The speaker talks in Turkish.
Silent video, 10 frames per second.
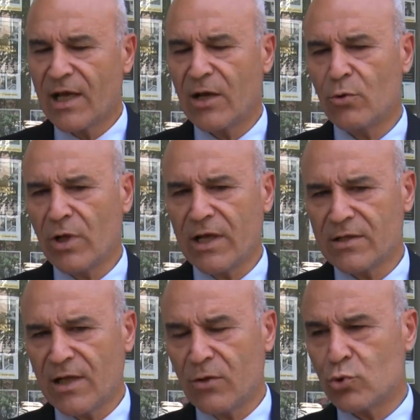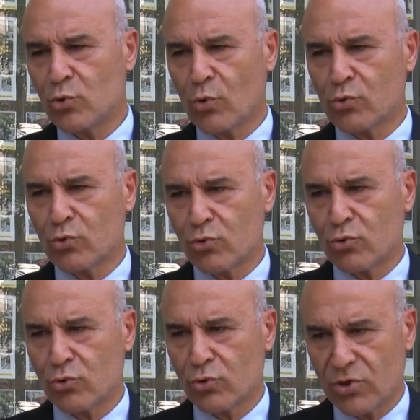Eylül ayında %30
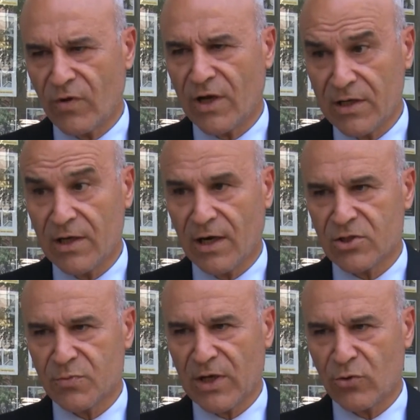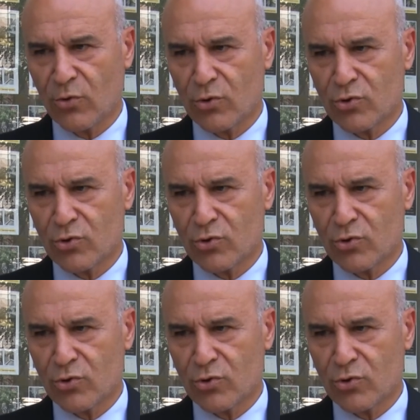civarı yine artış bekliyoruz.